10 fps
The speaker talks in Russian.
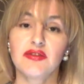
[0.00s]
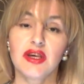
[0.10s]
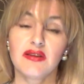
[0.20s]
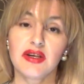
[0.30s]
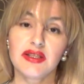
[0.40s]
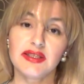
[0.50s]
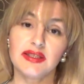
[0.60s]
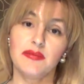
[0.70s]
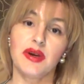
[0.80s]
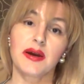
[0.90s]
выдавать
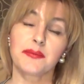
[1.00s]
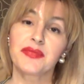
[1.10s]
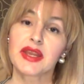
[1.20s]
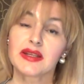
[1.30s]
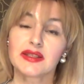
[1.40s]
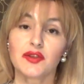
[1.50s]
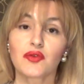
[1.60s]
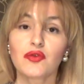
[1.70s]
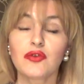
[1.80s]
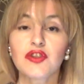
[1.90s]
себя за
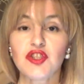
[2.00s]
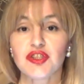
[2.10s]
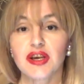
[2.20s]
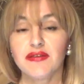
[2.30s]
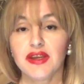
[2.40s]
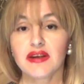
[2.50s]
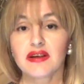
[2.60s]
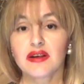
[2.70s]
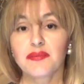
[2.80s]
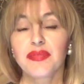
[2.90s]
другого
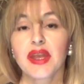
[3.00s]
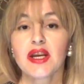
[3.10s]
человека,